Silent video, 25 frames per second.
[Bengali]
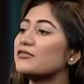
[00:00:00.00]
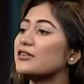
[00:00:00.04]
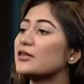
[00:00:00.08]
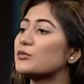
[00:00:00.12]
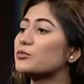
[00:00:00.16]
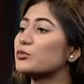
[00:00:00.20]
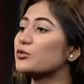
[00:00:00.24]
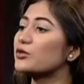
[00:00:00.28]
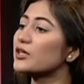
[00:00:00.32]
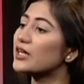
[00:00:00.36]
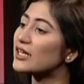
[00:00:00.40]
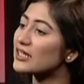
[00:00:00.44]
আলফা
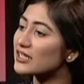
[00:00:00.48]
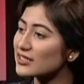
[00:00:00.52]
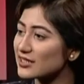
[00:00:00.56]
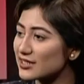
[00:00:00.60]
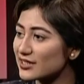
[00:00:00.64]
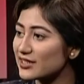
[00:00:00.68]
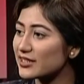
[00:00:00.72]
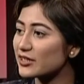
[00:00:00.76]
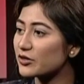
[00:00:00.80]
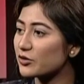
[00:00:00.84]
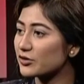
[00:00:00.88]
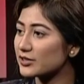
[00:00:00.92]

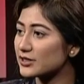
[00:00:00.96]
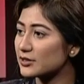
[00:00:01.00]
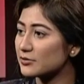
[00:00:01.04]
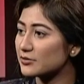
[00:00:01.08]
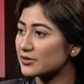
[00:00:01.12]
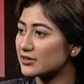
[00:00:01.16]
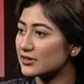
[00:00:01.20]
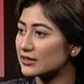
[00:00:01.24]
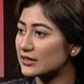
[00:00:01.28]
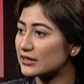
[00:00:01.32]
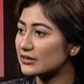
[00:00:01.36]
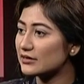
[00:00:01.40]
প্রোডাকশনের
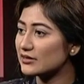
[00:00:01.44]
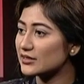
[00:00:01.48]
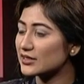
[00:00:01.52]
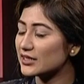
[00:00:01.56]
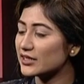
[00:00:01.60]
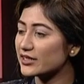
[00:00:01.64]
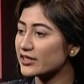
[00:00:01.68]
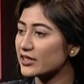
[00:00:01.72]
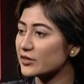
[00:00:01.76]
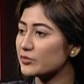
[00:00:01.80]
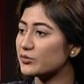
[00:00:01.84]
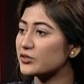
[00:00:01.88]
কথাবার্তা
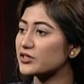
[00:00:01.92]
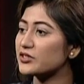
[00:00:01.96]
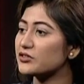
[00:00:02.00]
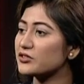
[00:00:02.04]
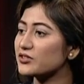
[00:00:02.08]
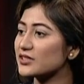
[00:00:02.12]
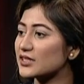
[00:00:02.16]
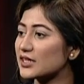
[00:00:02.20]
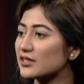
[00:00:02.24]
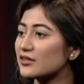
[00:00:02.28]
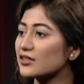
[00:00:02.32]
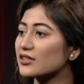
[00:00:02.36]
সেখানে
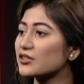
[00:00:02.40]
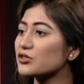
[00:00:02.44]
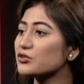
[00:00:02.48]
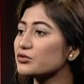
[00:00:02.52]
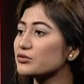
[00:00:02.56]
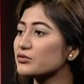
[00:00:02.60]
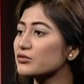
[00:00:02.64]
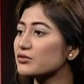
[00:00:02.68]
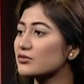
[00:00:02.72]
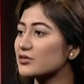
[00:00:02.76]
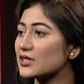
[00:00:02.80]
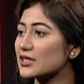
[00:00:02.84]
প্রডিউসার থেকে
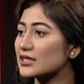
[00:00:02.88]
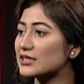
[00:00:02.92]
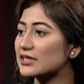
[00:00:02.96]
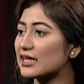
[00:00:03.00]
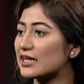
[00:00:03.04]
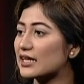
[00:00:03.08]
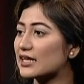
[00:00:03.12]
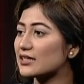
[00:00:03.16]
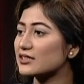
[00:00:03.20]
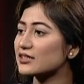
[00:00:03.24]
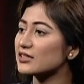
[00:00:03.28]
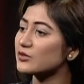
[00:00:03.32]
শুরু করে
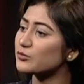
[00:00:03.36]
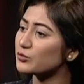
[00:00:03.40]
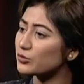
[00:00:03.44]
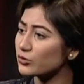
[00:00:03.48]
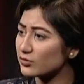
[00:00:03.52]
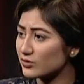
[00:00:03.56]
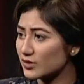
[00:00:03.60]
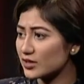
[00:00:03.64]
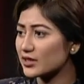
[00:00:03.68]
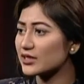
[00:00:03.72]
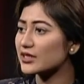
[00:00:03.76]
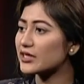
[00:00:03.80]
যারা আছেন
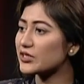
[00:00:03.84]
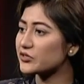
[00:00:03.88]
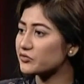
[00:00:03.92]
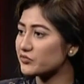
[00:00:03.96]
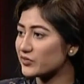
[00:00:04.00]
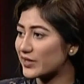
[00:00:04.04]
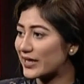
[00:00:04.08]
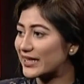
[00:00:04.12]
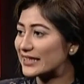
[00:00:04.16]
প্রত্যেকেই